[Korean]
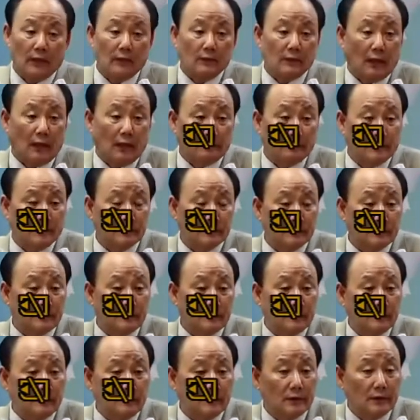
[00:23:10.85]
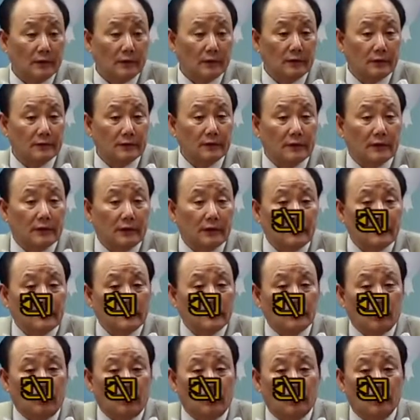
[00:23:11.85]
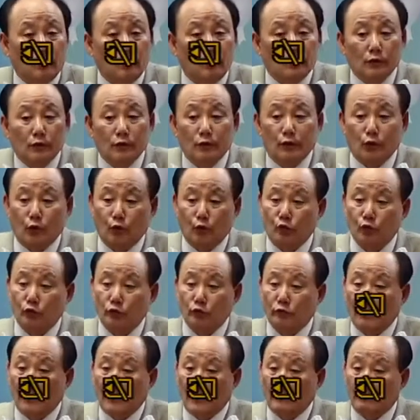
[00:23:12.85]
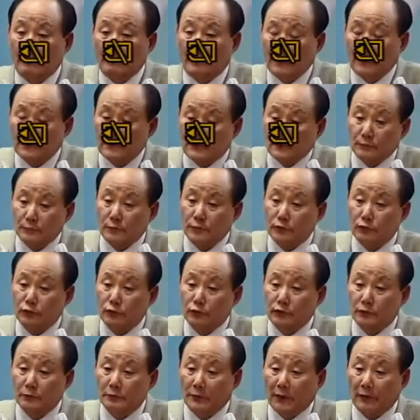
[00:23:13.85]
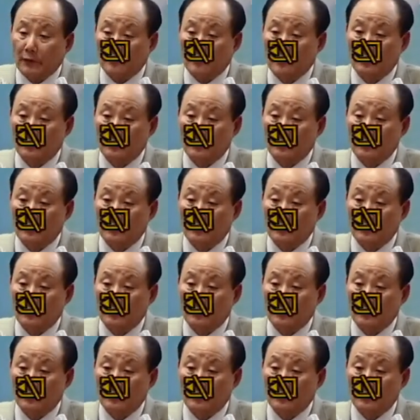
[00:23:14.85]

하면서 그들이 좋은 교훈과 말씀을 주지만